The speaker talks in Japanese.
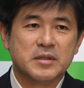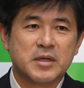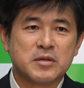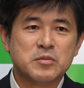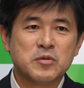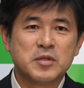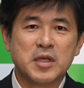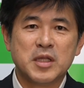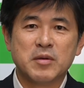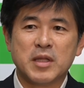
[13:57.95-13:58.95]
学問
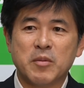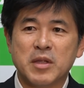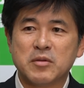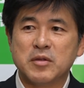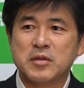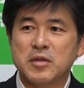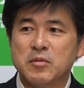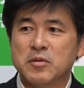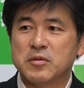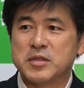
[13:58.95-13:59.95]
的にはだめだと言っている
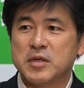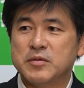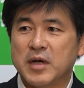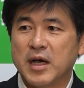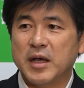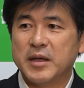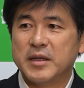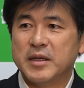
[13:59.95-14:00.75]
ものを政府が